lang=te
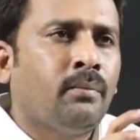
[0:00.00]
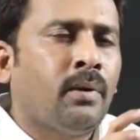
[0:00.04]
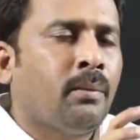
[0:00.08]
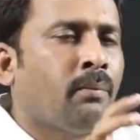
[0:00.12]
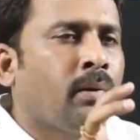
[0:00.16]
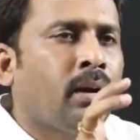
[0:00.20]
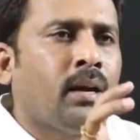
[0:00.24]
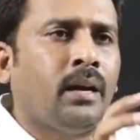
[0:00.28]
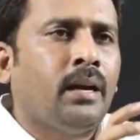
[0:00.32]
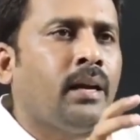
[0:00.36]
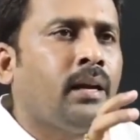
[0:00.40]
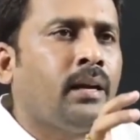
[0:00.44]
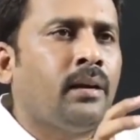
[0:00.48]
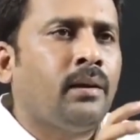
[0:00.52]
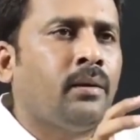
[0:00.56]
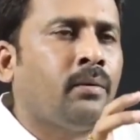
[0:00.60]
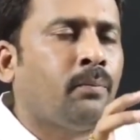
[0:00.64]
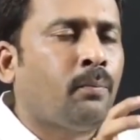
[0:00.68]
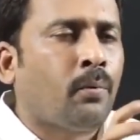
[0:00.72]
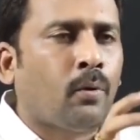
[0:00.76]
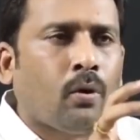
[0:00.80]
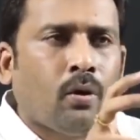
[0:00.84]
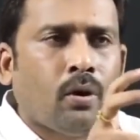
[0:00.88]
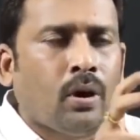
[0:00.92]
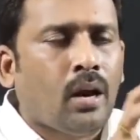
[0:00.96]
మిమ్మల్ని
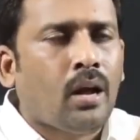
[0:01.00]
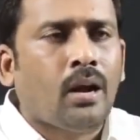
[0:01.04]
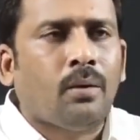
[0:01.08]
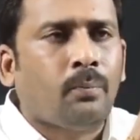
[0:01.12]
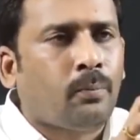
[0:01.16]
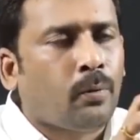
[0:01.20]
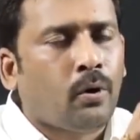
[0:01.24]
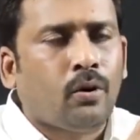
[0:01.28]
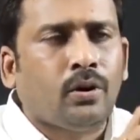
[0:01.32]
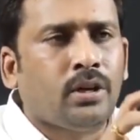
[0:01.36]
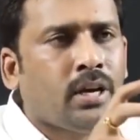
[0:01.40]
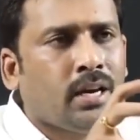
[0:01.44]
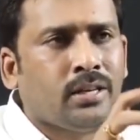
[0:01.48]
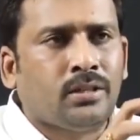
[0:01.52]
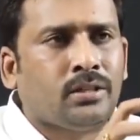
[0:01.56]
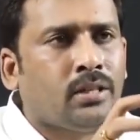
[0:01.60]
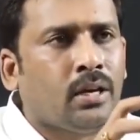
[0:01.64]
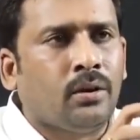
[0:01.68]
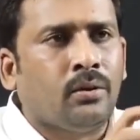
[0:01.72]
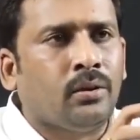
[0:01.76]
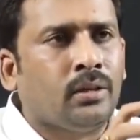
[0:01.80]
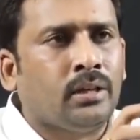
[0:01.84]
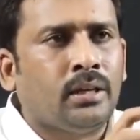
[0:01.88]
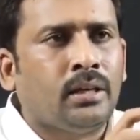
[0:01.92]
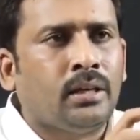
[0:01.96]
ప్రోలా ప్రో చేస్తూ